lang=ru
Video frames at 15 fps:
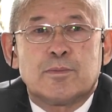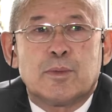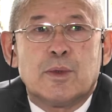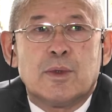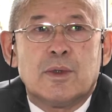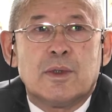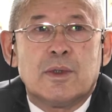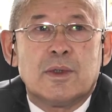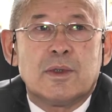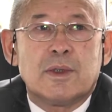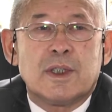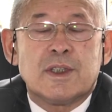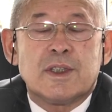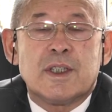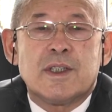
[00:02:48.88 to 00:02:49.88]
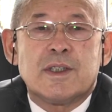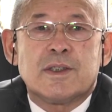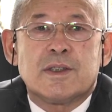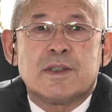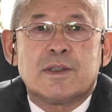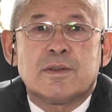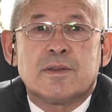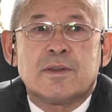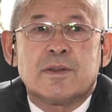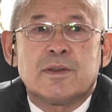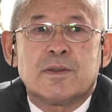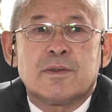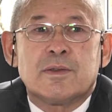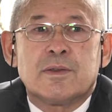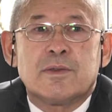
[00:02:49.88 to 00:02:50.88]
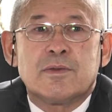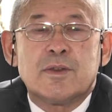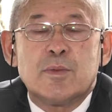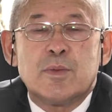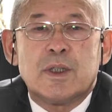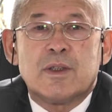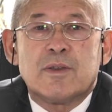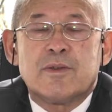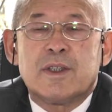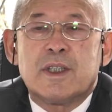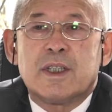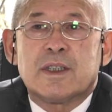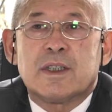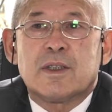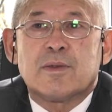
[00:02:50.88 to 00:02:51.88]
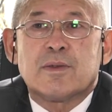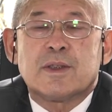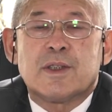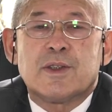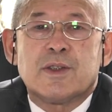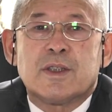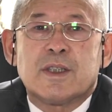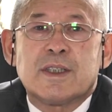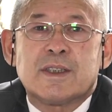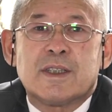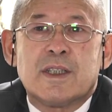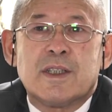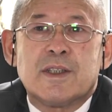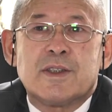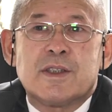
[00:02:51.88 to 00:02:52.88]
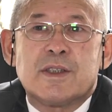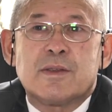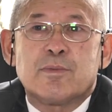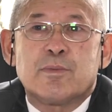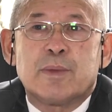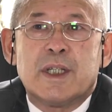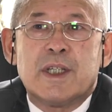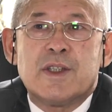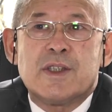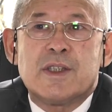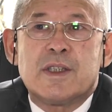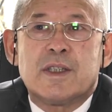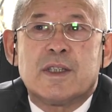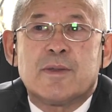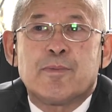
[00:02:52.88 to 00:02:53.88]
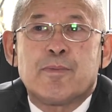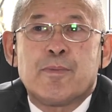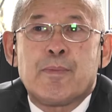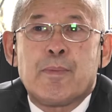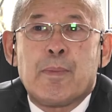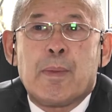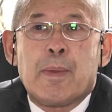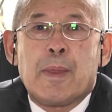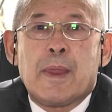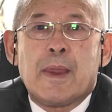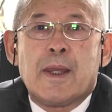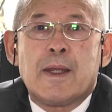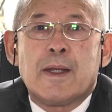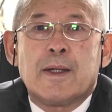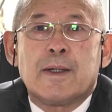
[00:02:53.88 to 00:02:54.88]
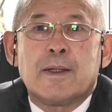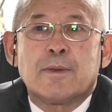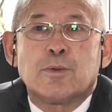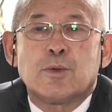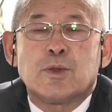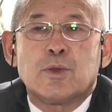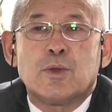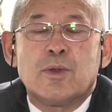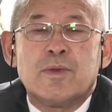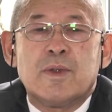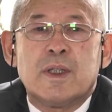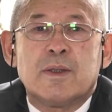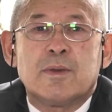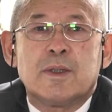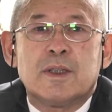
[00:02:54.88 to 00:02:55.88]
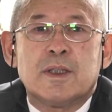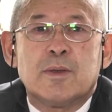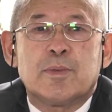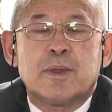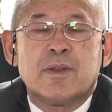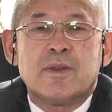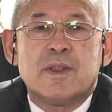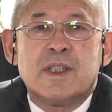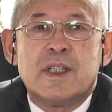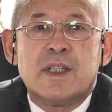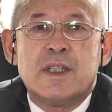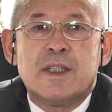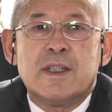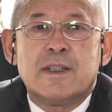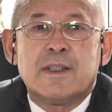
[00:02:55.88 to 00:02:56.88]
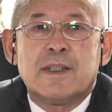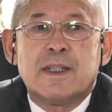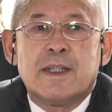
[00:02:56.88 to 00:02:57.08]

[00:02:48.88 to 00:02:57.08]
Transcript: по, касаясь выборов ректоров, значит, осталось прежнее условие – это проведение